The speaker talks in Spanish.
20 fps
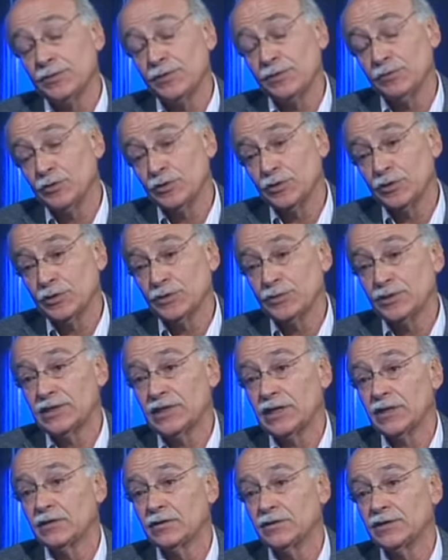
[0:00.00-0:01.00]
mi punto de
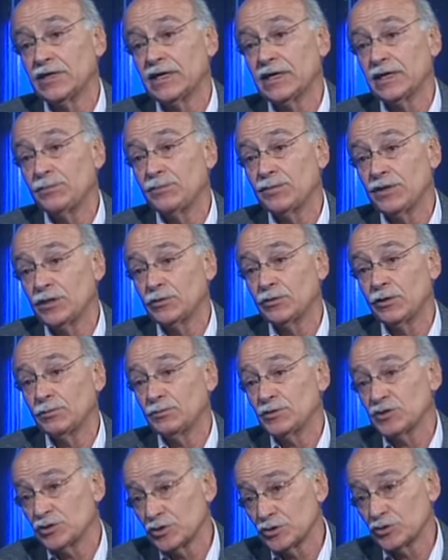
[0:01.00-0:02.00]
vista, con el espíritu
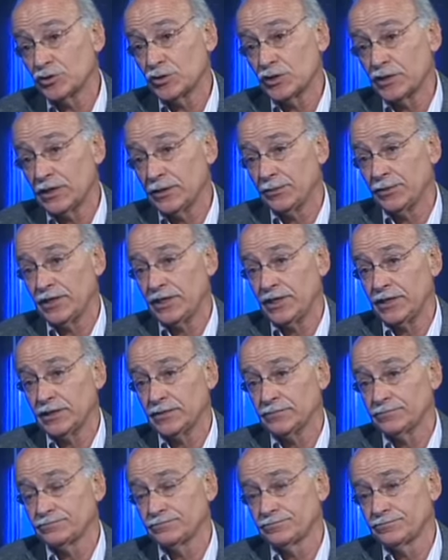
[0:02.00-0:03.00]
ambicioso que
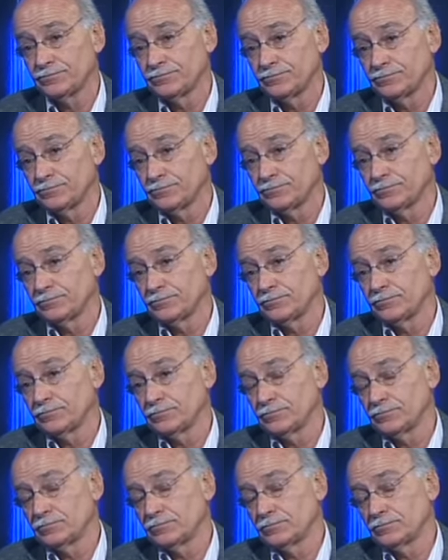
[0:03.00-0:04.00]
deberían. Eh,
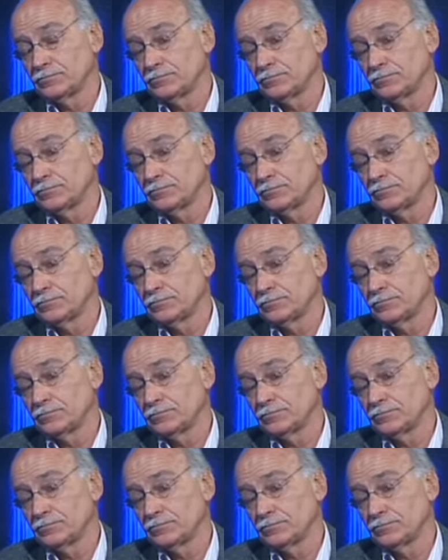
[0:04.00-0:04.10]
décima